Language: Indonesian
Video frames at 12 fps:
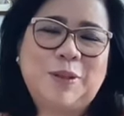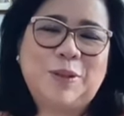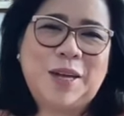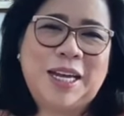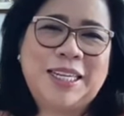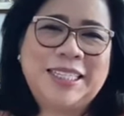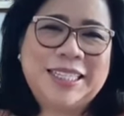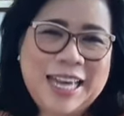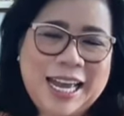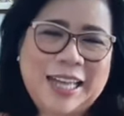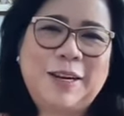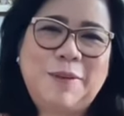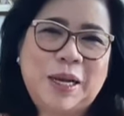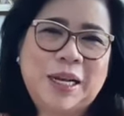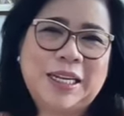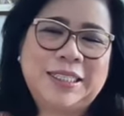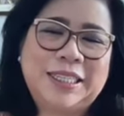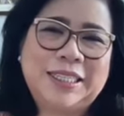Tuhan. Ya, terima
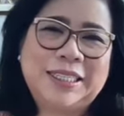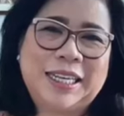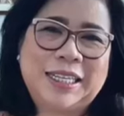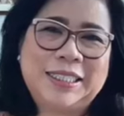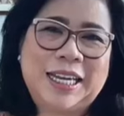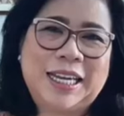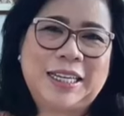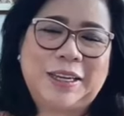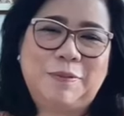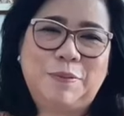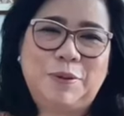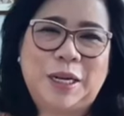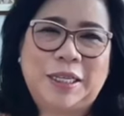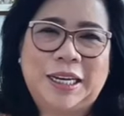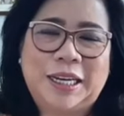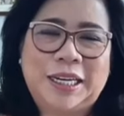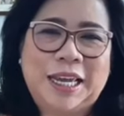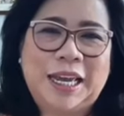kasih kesaksiannya Ibu
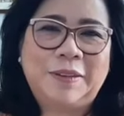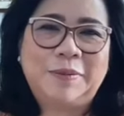Natalia.